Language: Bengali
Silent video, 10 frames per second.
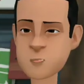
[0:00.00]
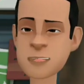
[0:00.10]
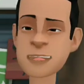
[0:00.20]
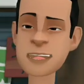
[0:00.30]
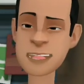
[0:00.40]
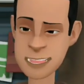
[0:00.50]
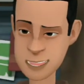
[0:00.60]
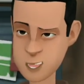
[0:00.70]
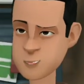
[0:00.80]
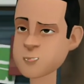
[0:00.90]
একলা একলা
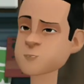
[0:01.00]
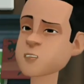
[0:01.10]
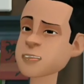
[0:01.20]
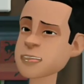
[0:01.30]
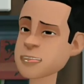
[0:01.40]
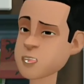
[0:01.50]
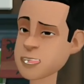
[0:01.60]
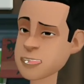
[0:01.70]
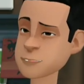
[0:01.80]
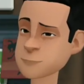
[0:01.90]
পেশাল না পারে কি উপায় আছে
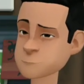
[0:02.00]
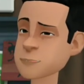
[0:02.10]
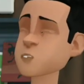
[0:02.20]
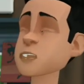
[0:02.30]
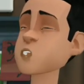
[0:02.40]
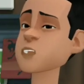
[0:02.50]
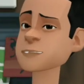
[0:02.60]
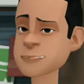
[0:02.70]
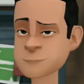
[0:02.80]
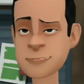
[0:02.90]
আমার দুঃখের
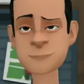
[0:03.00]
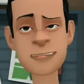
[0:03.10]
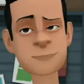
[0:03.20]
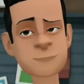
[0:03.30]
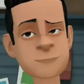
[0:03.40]
কথা শুনবি কেডা